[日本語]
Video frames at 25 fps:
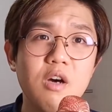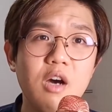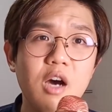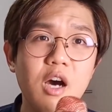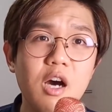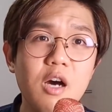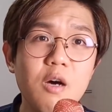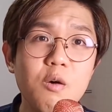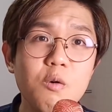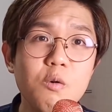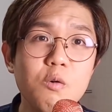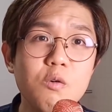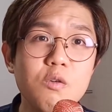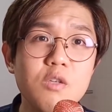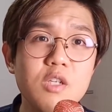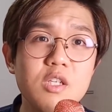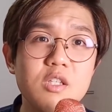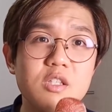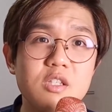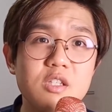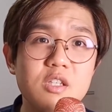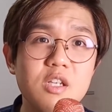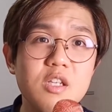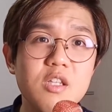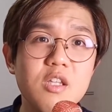韓国に
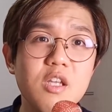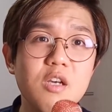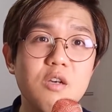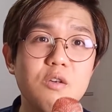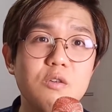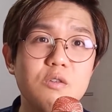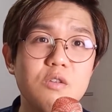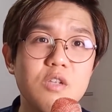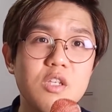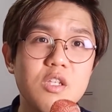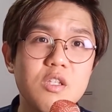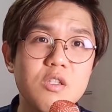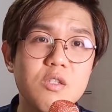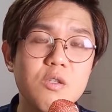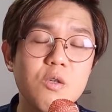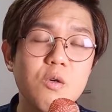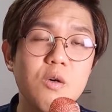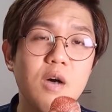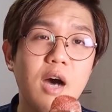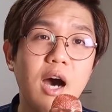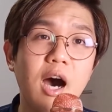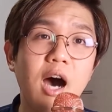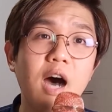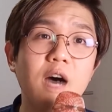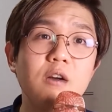連れてくる必要
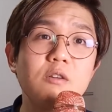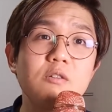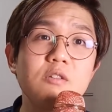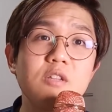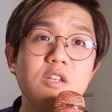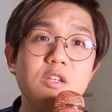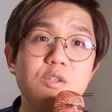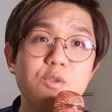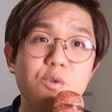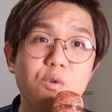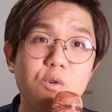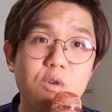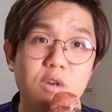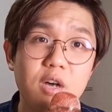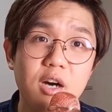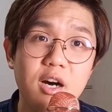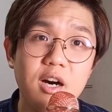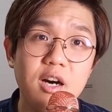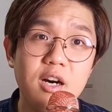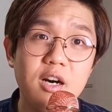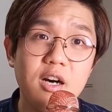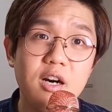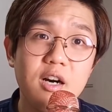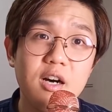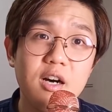があるんでしょうか